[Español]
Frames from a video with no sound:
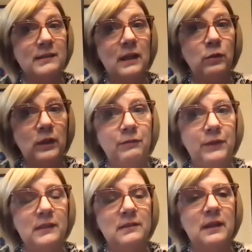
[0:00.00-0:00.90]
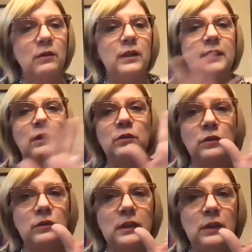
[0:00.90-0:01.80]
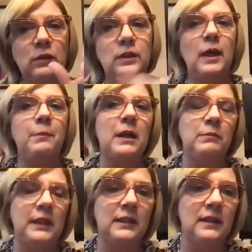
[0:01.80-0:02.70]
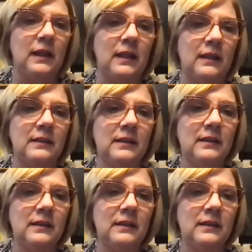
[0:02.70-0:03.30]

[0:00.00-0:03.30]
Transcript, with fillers: saco del freezer lo que tengo son cinco días para administrarla.